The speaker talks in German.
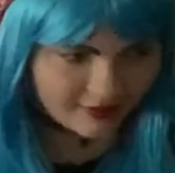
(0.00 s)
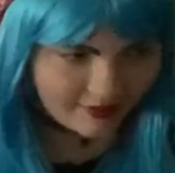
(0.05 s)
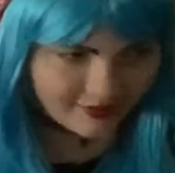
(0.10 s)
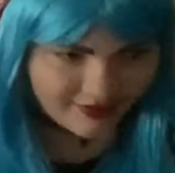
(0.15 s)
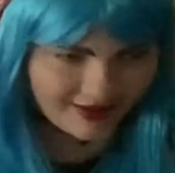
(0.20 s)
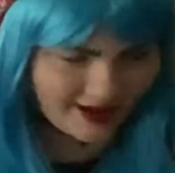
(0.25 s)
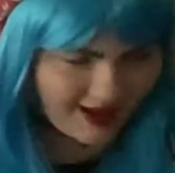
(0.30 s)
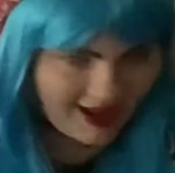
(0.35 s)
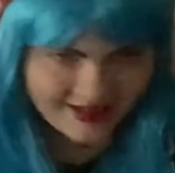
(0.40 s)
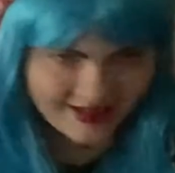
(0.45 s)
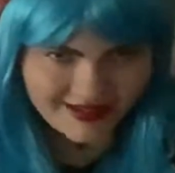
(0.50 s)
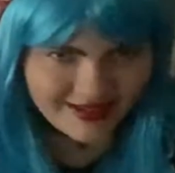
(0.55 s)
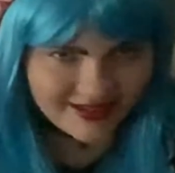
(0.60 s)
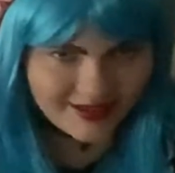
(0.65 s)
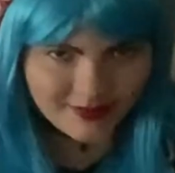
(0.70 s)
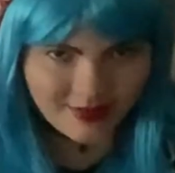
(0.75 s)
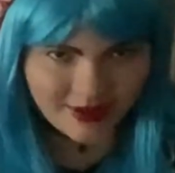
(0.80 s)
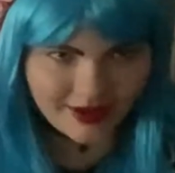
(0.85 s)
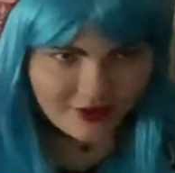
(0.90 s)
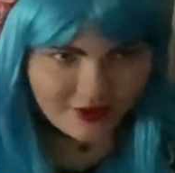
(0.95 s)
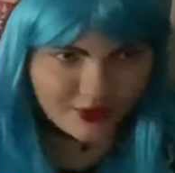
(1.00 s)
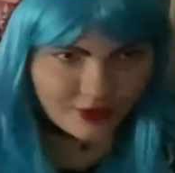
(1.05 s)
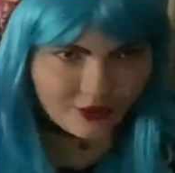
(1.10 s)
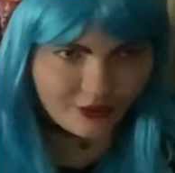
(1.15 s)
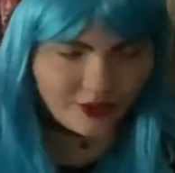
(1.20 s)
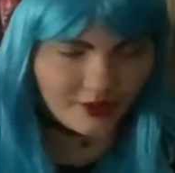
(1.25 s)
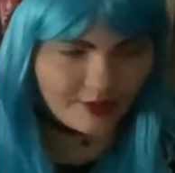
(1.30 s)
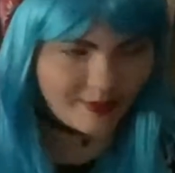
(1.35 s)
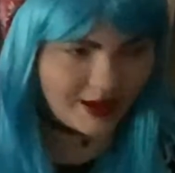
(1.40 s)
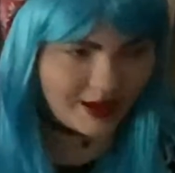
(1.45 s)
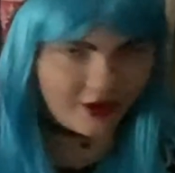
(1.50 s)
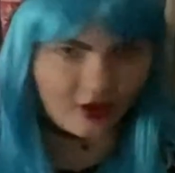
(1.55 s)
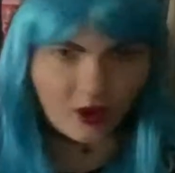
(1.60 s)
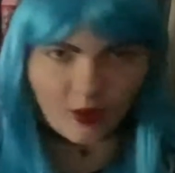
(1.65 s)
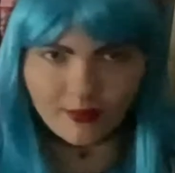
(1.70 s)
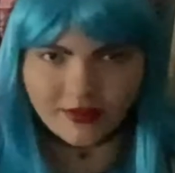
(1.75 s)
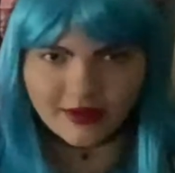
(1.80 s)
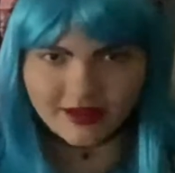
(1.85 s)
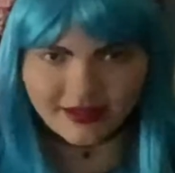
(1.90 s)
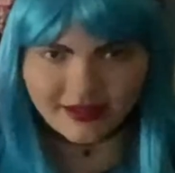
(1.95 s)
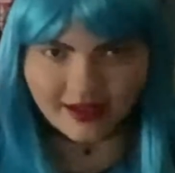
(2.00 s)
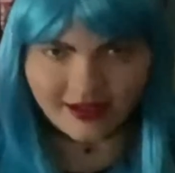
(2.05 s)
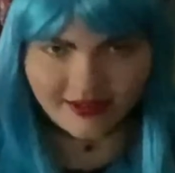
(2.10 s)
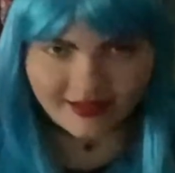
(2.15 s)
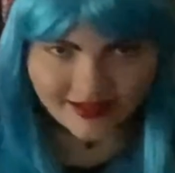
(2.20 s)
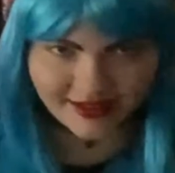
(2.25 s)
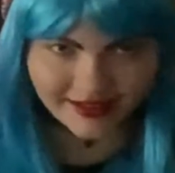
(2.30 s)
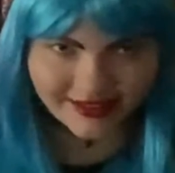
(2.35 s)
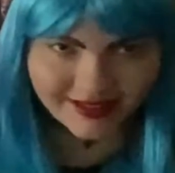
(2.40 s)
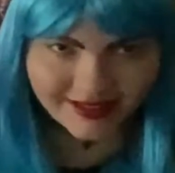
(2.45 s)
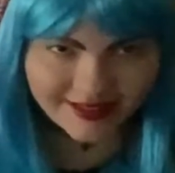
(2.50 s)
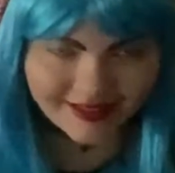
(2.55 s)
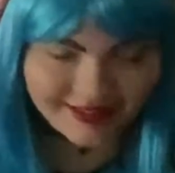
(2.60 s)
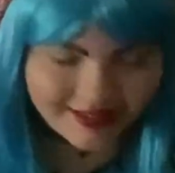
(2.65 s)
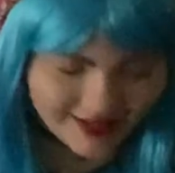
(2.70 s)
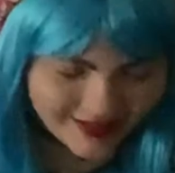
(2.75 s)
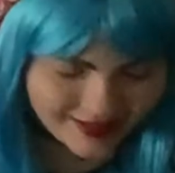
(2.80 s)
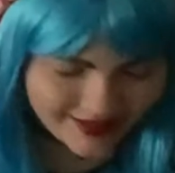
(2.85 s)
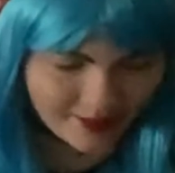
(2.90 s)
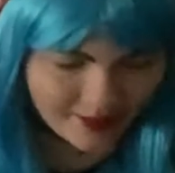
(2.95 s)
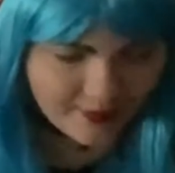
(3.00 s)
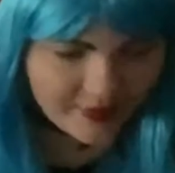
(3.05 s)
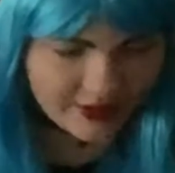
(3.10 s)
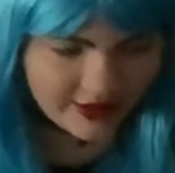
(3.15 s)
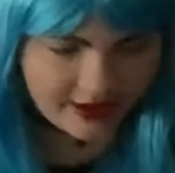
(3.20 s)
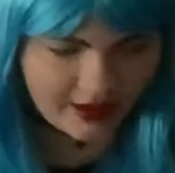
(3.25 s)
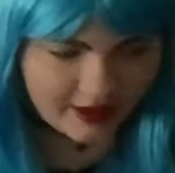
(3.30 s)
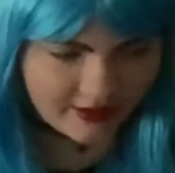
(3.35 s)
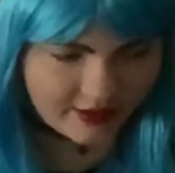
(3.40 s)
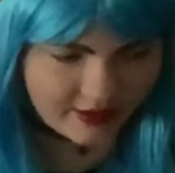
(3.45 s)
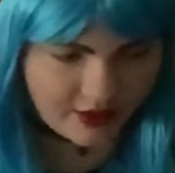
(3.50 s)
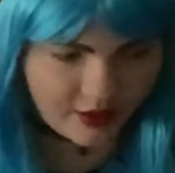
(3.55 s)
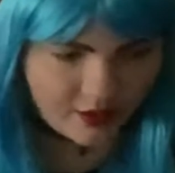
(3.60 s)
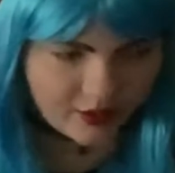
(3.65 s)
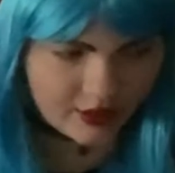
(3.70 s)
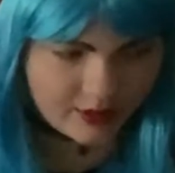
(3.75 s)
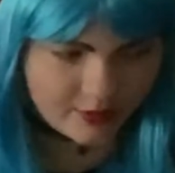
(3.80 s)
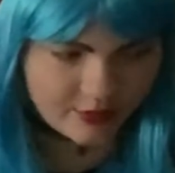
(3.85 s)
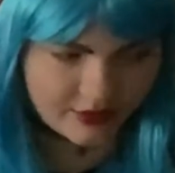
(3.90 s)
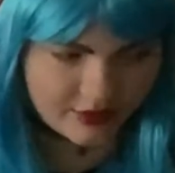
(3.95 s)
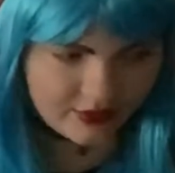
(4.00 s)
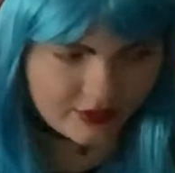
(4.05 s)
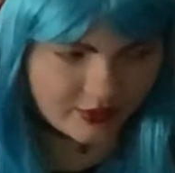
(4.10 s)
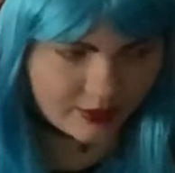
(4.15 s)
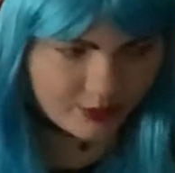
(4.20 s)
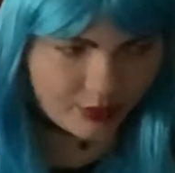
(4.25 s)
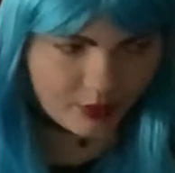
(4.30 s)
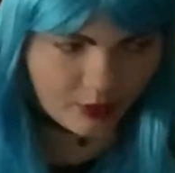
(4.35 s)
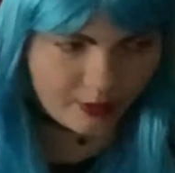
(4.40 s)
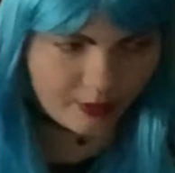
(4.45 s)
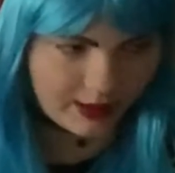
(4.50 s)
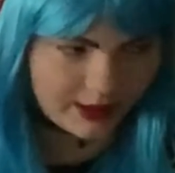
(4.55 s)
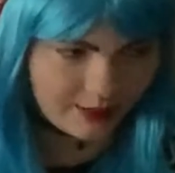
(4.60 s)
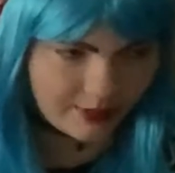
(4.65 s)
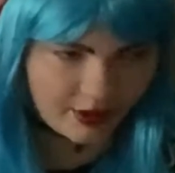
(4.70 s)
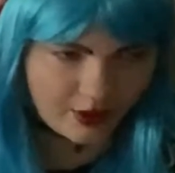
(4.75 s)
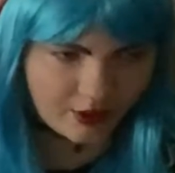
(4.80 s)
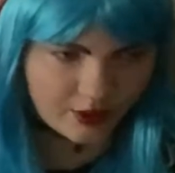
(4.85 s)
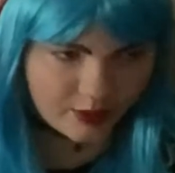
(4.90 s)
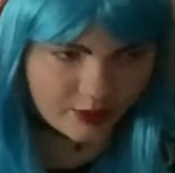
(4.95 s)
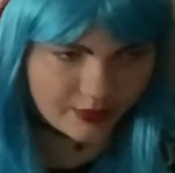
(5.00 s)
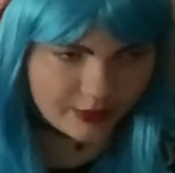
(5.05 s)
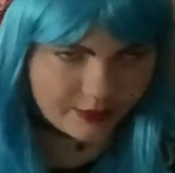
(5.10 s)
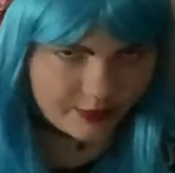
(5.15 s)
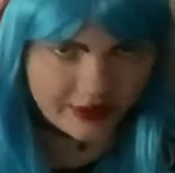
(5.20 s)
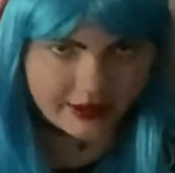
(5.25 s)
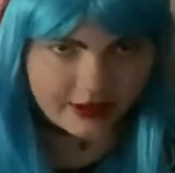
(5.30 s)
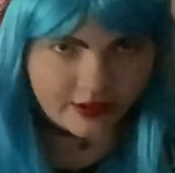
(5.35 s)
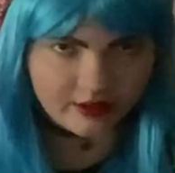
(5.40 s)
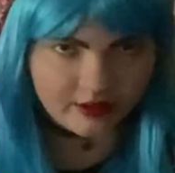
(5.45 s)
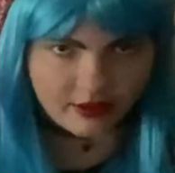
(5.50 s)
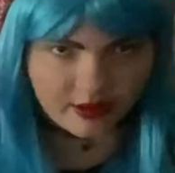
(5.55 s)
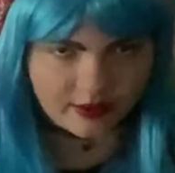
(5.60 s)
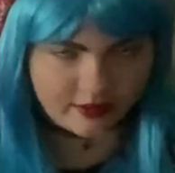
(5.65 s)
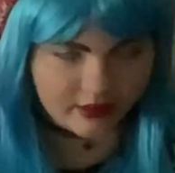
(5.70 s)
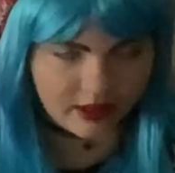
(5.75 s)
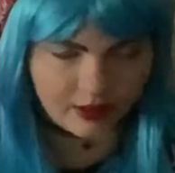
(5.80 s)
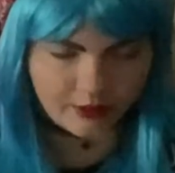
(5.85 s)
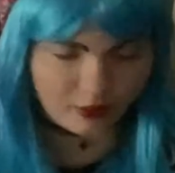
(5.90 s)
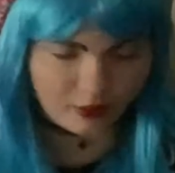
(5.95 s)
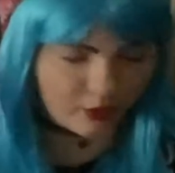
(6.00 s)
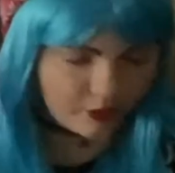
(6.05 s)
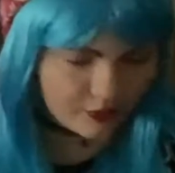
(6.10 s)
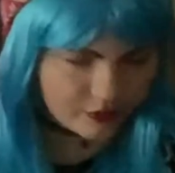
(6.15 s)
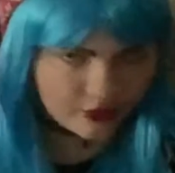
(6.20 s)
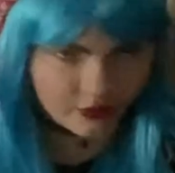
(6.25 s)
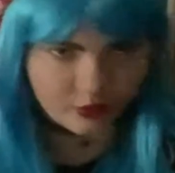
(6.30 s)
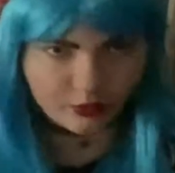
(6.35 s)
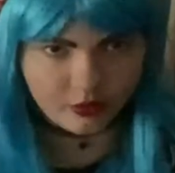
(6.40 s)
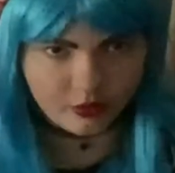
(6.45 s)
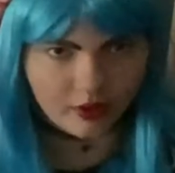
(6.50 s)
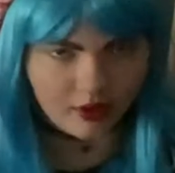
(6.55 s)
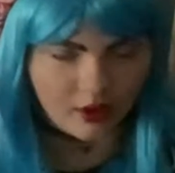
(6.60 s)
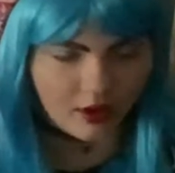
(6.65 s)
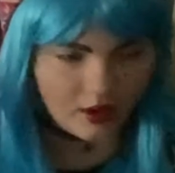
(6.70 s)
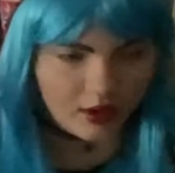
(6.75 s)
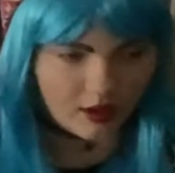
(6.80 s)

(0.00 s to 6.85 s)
da hatte ich immer das Gefühl, mein Gott, bin ich hässlich. Ähm, ich hatte auch ein bisschen Probleme auch mit Pickel, das gebe ich offen zu.